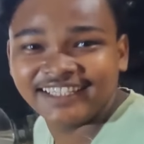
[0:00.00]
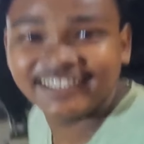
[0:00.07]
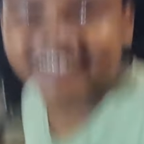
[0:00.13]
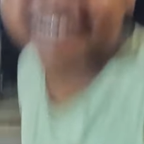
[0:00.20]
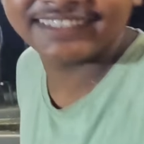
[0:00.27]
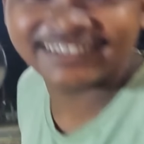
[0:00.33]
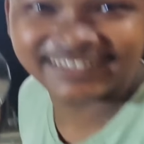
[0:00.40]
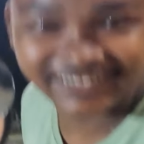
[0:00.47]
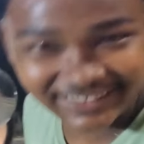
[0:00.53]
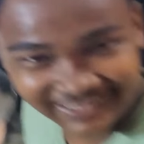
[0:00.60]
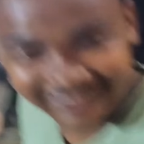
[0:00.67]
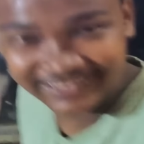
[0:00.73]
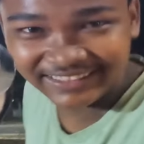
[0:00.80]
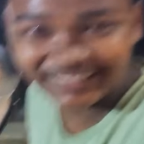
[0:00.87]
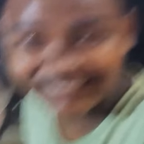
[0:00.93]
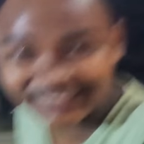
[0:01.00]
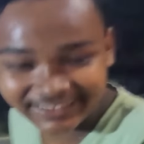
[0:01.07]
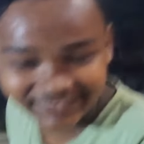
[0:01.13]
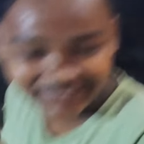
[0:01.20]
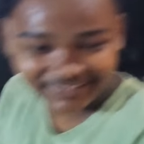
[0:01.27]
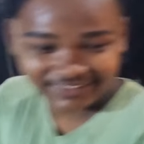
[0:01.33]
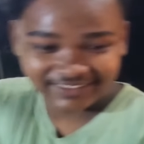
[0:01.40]
प्रकाश
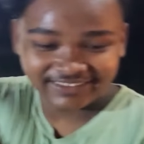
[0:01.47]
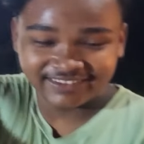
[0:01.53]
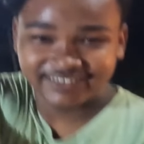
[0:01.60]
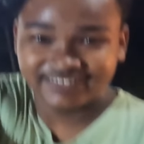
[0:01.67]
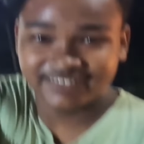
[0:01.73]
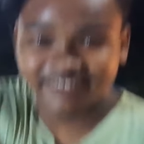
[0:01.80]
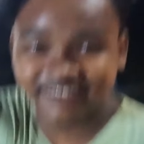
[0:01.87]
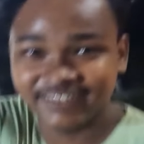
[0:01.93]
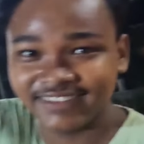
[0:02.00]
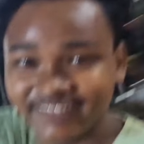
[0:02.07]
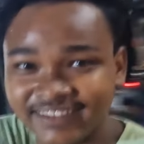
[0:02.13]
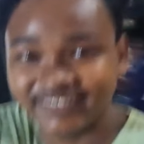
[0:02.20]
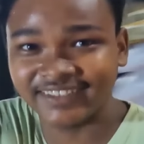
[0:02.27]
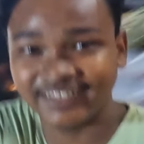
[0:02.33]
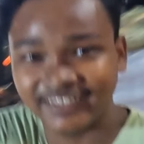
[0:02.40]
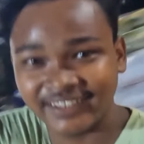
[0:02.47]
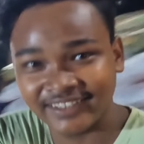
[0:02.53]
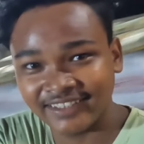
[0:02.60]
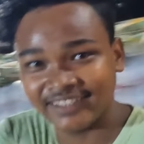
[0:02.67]
बहुत अच्छा लगा मिलके